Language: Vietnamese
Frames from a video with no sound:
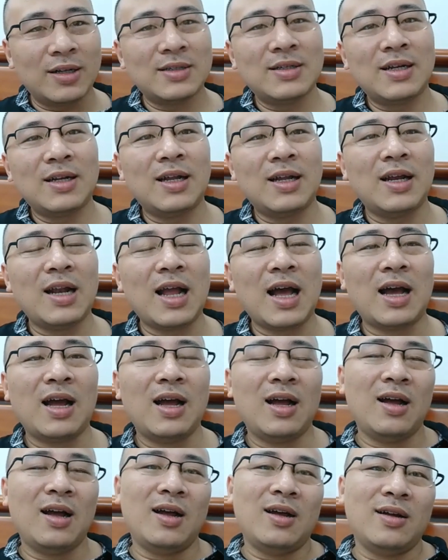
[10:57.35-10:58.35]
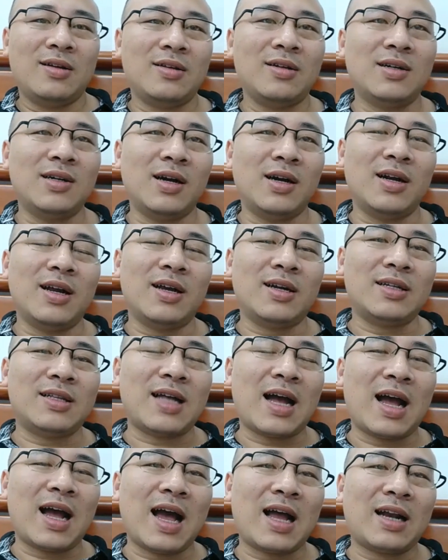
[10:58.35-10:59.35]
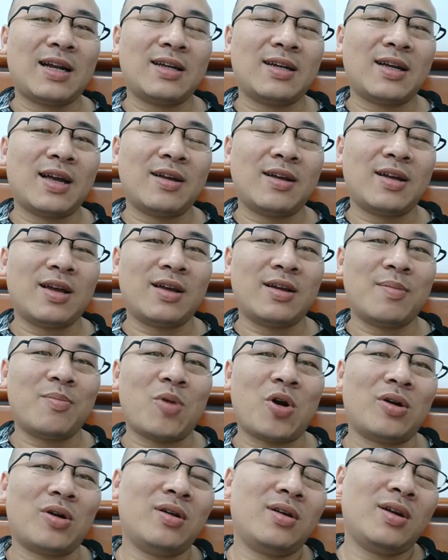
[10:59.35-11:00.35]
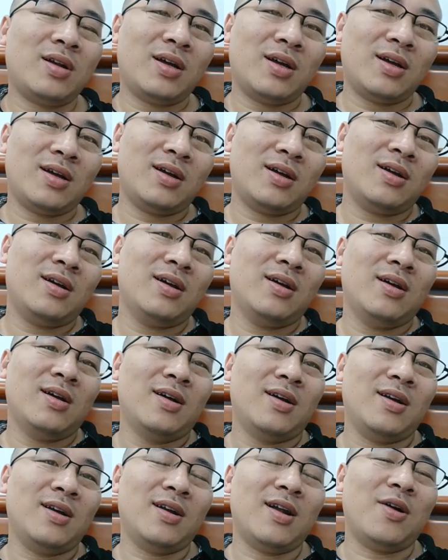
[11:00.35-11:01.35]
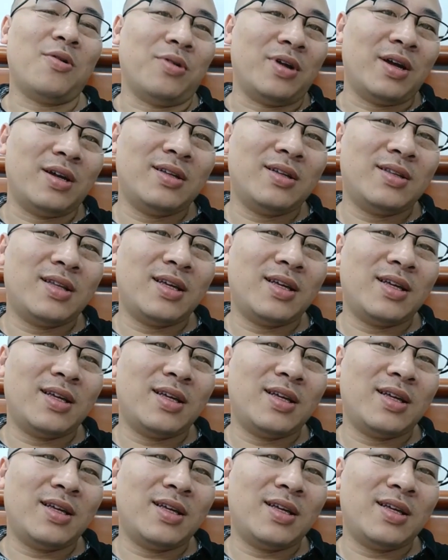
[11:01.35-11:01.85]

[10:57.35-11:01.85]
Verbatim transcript: Thế dẫn đến là những người đấy người ta ăn cái cái cái món lẩu đấy,